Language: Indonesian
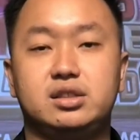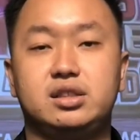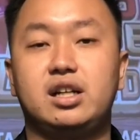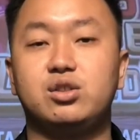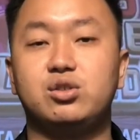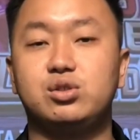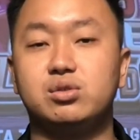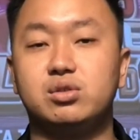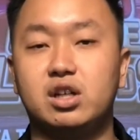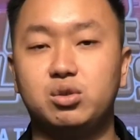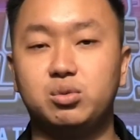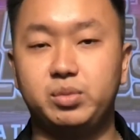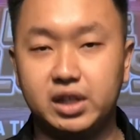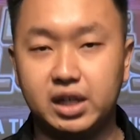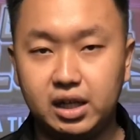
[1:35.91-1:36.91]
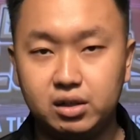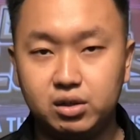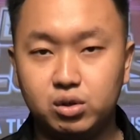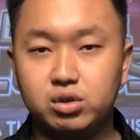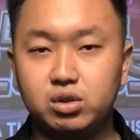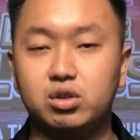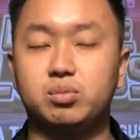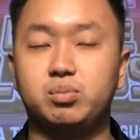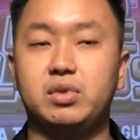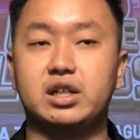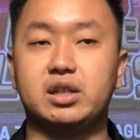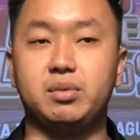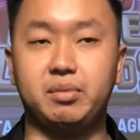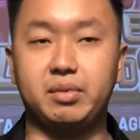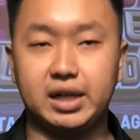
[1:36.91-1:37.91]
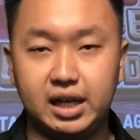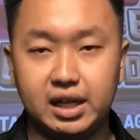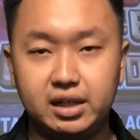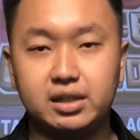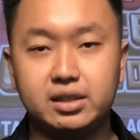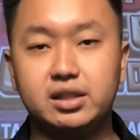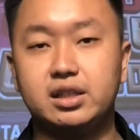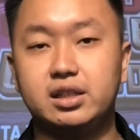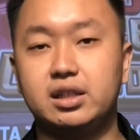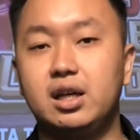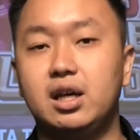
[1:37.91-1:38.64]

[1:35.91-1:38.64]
100 juta rupiah untuk bagi pemenang nanti